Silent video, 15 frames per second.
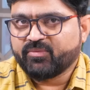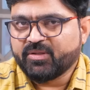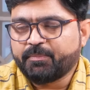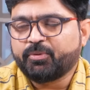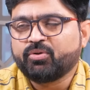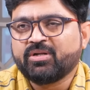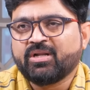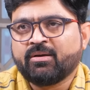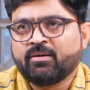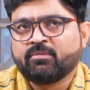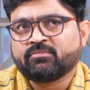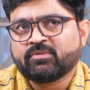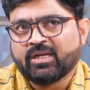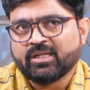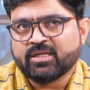ఇప్పుడున్న
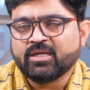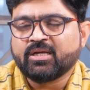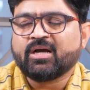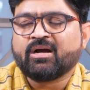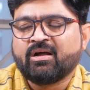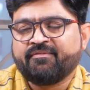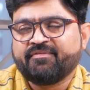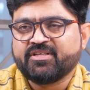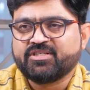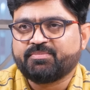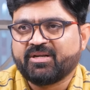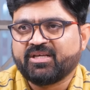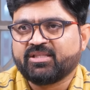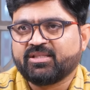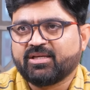వాళ్ళకి ఇంకా కాన్ఫిడెన్స్
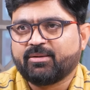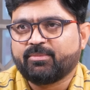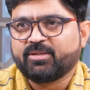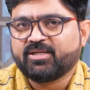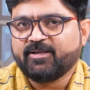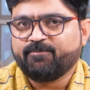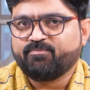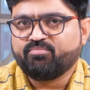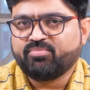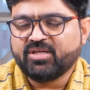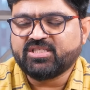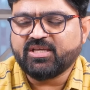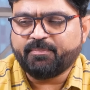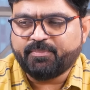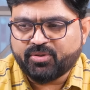పెరిగింది కాబట్టి
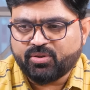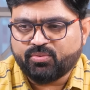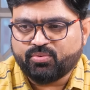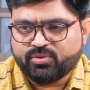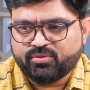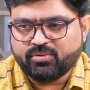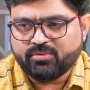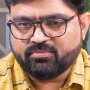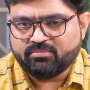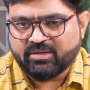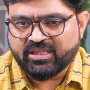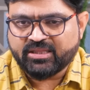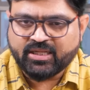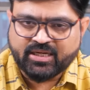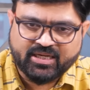బీజేపీతో వద్దు మన
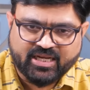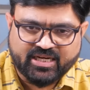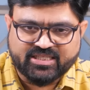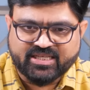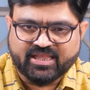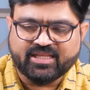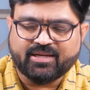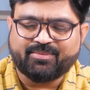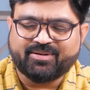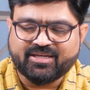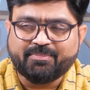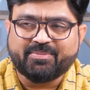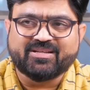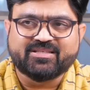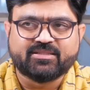ఇద్దరం కలిసి
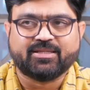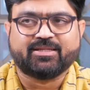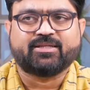వెళ్దామంటే పరిస్థితి